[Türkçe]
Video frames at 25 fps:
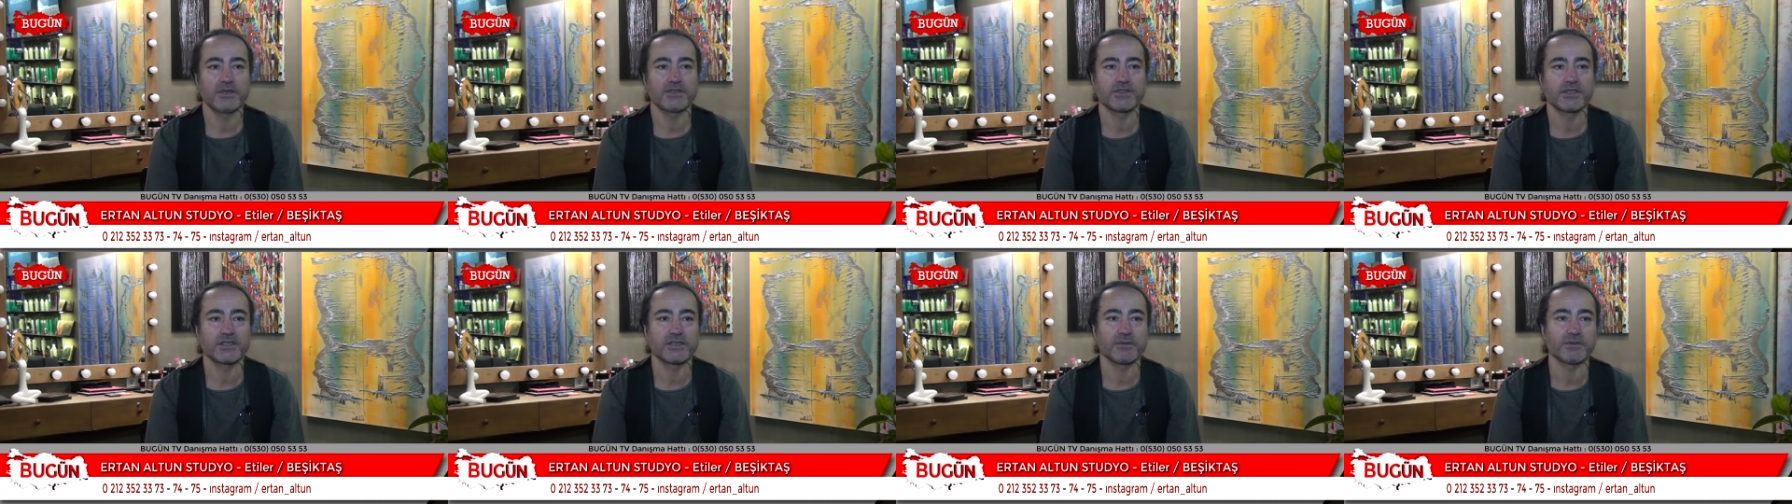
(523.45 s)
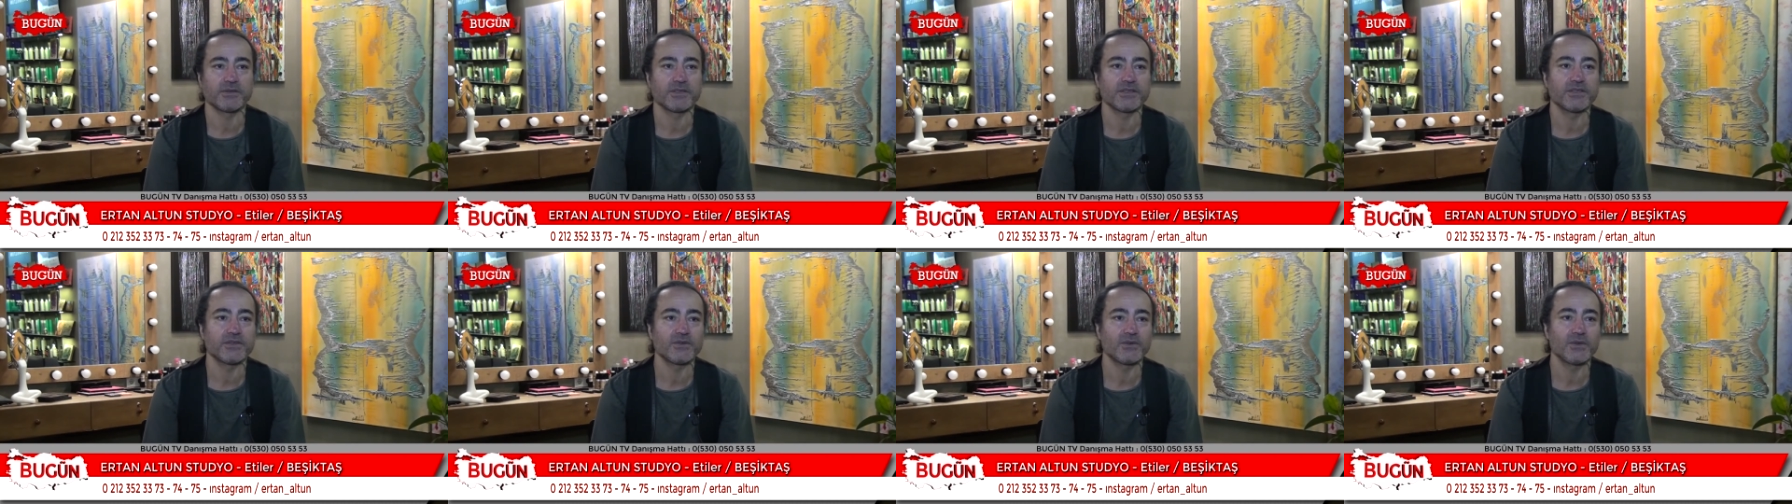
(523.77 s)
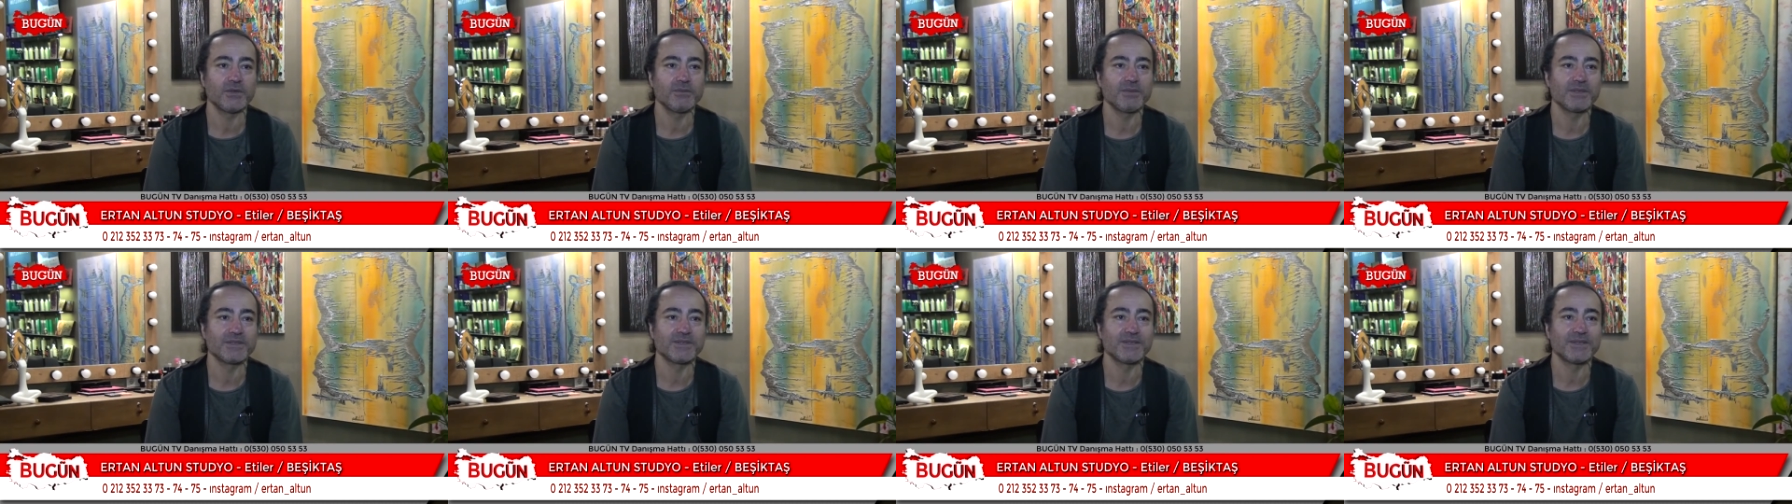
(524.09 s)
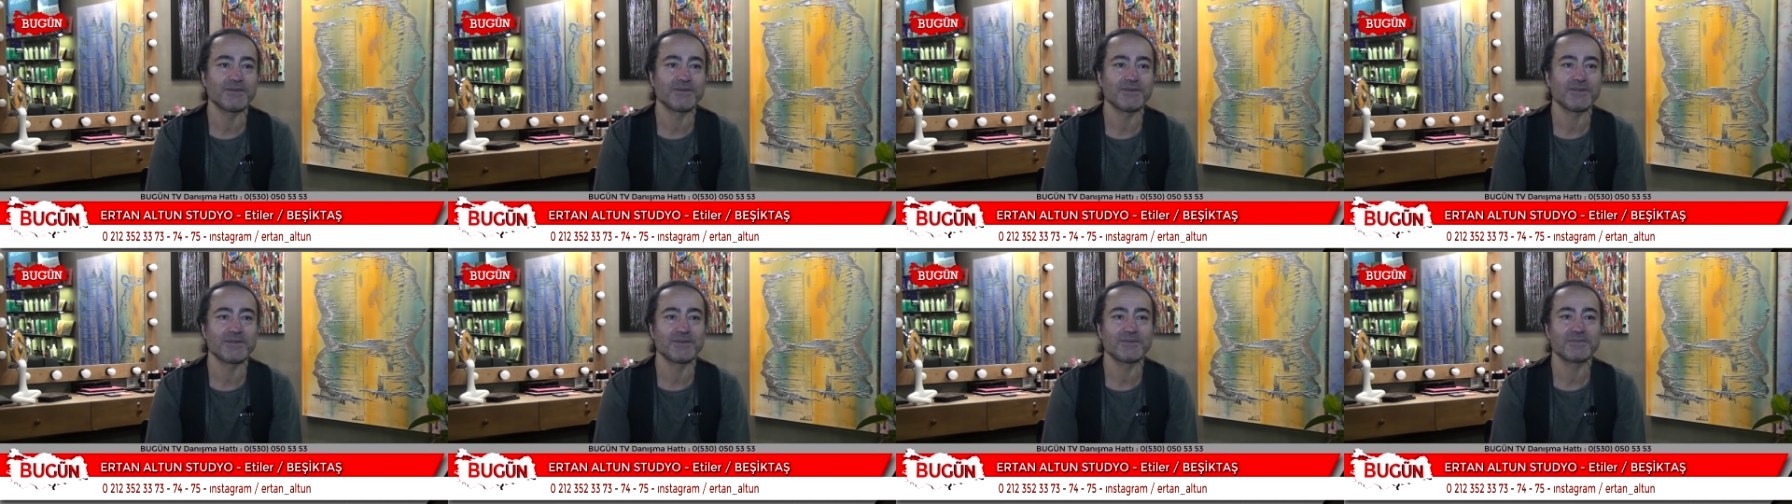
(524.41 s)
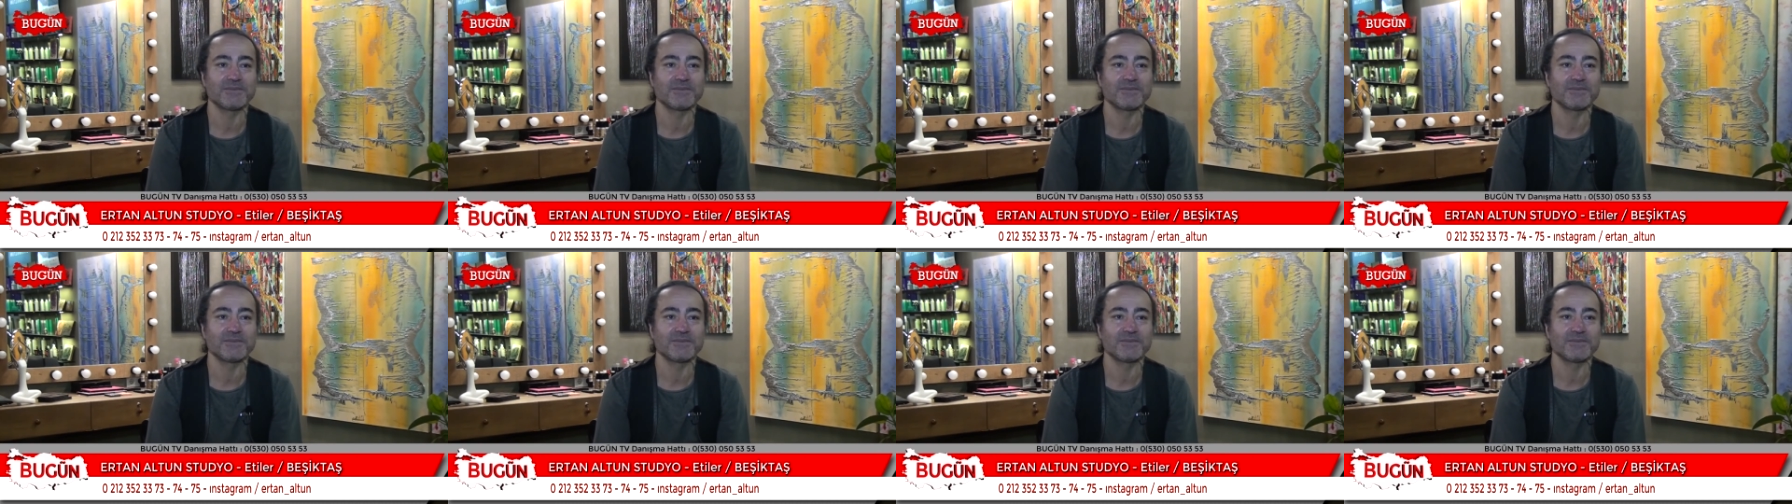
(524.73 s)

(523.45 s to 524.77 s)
başka da bir şey söylemek istemiyorum.